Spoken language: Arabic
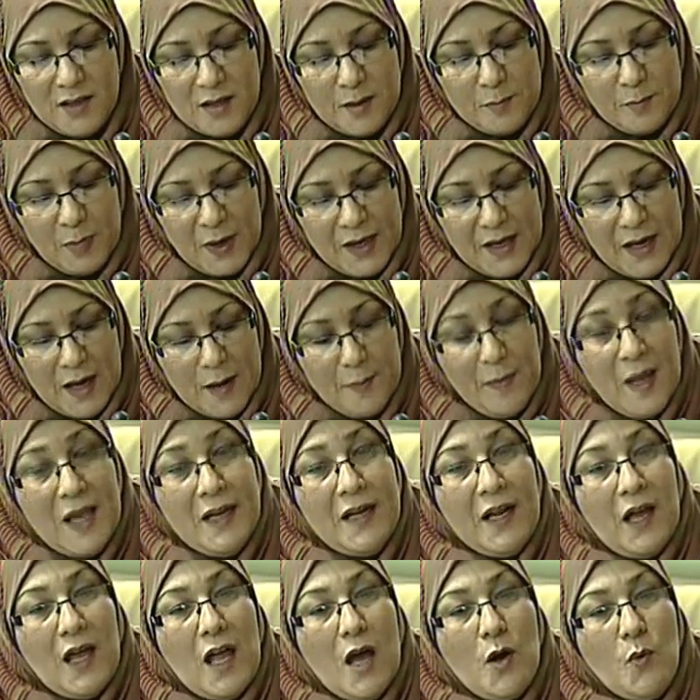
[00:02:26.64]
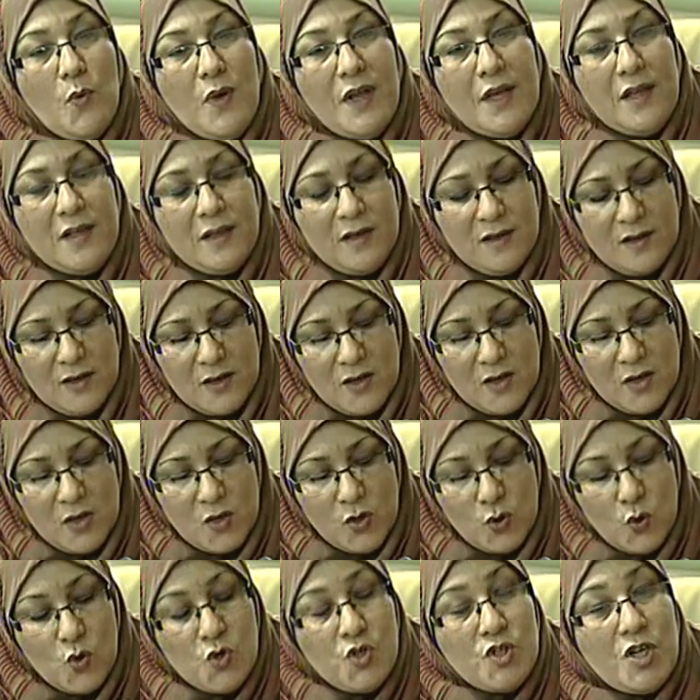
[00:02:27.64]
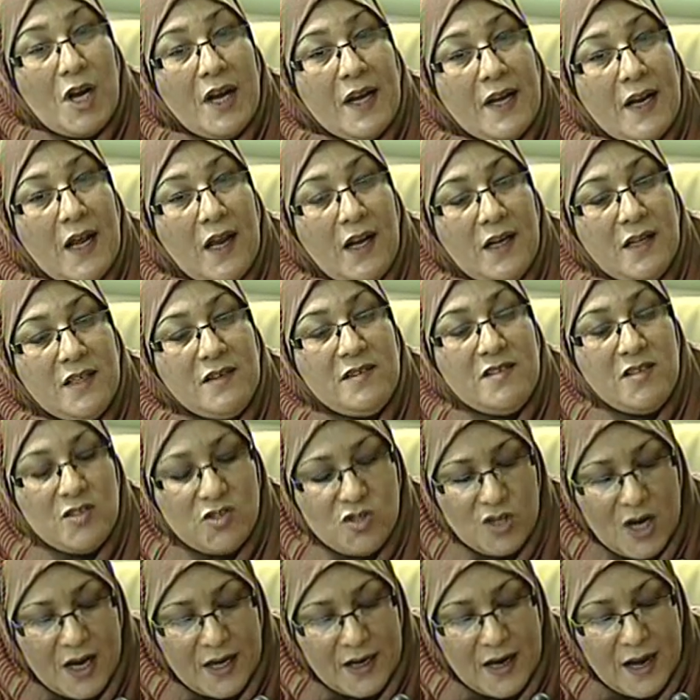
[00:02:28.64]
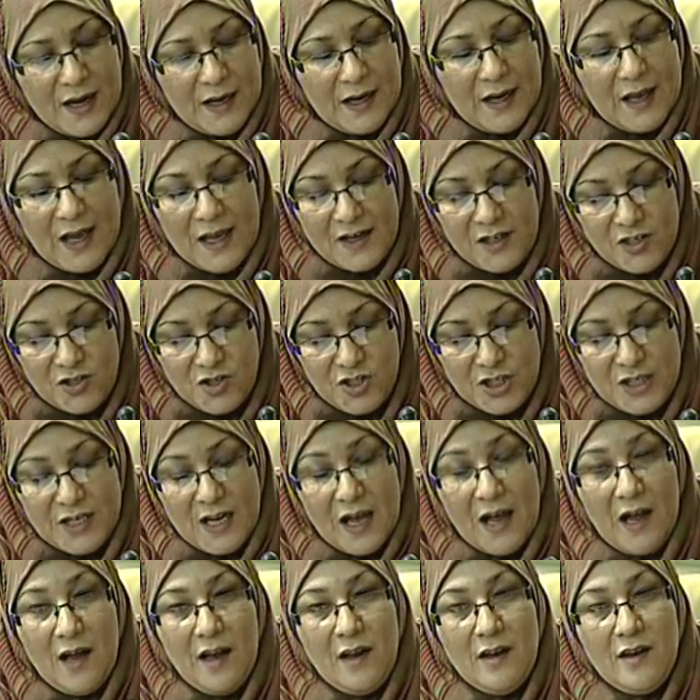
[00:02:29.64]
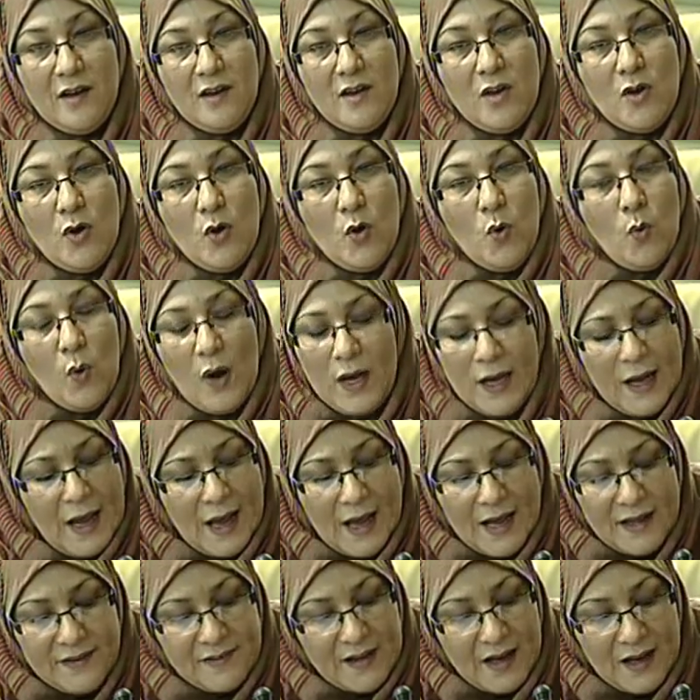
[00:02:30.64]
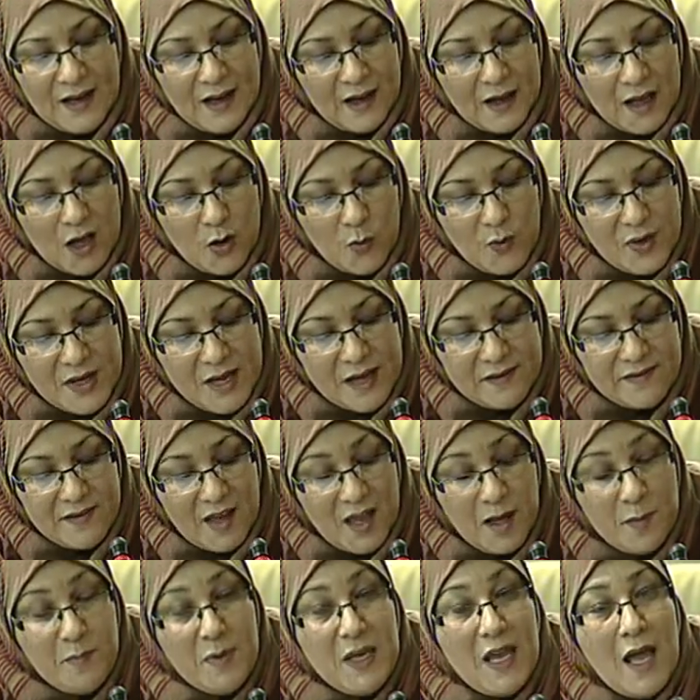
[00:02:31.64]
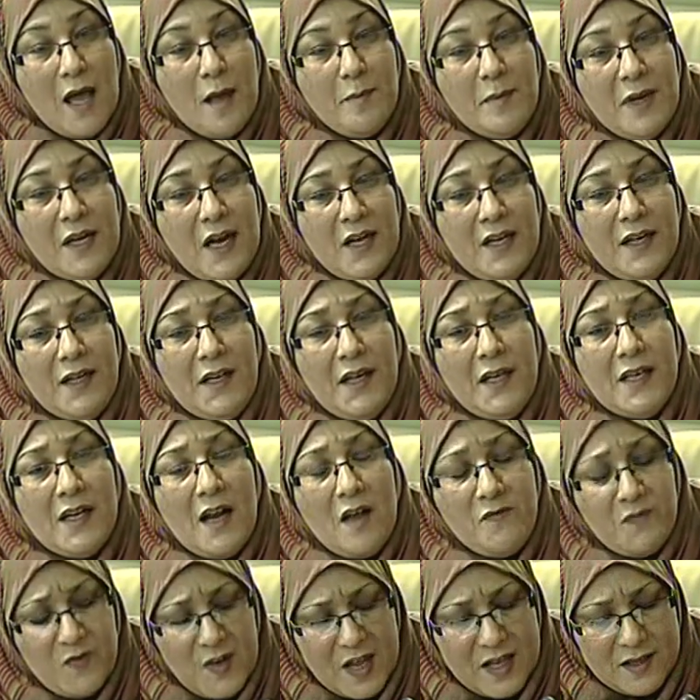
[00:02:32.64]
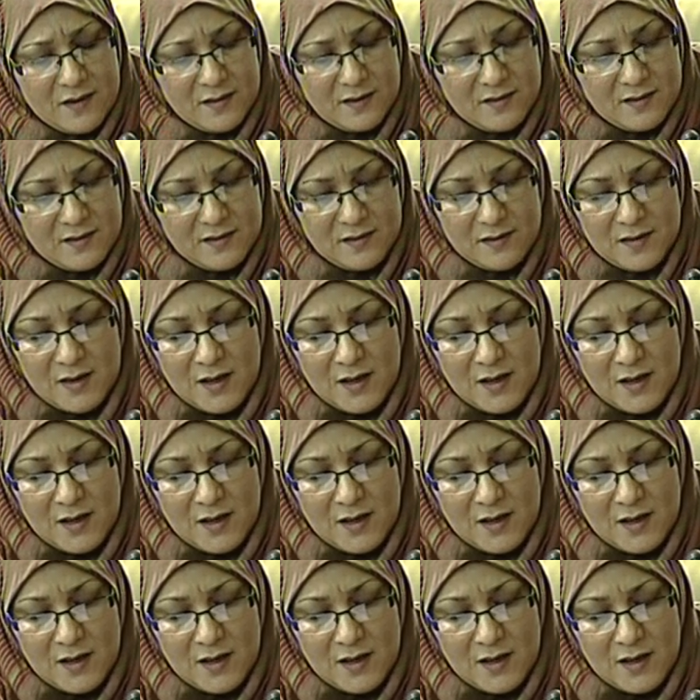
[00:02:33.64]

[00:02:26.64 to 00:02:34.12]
برلماني قوي يشرع للتجارة الخارجية ولا عدالة قوية تحميها من الانحرافات